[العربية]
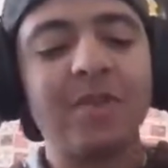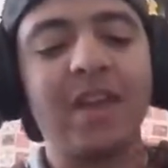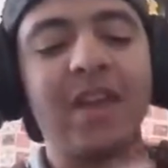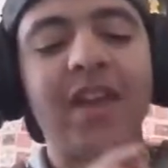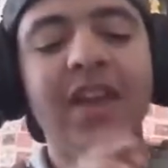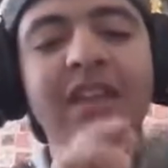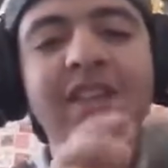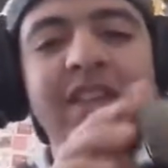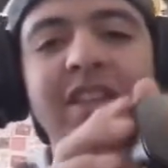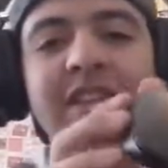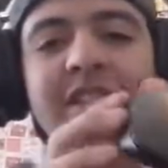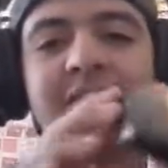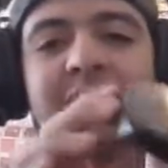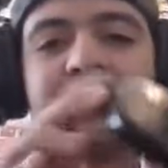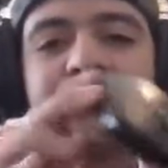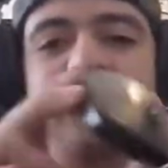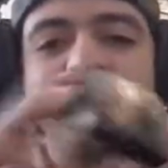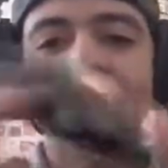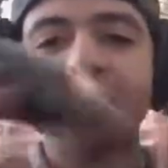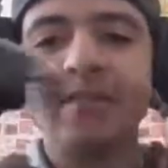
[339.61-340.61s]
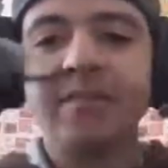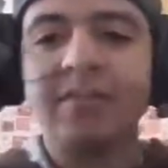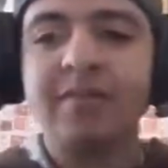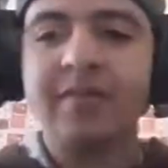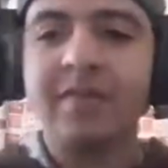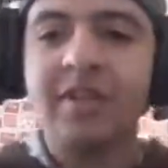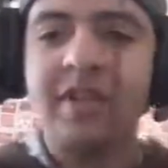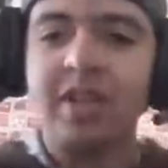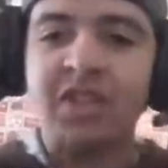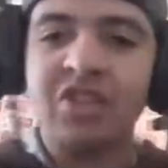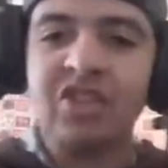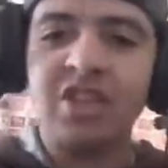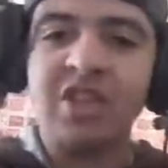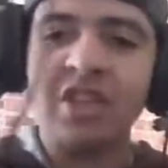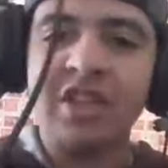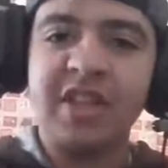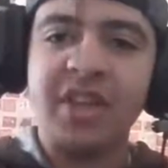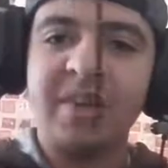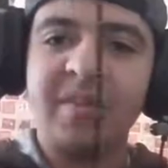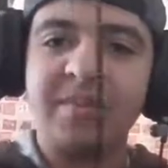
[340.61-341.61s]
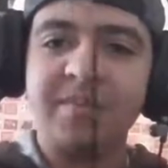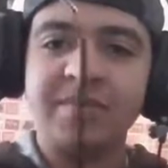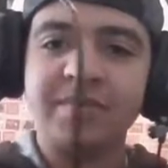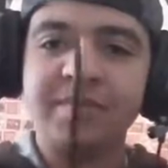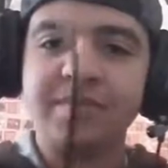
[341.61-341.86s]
هادي عشرين درهم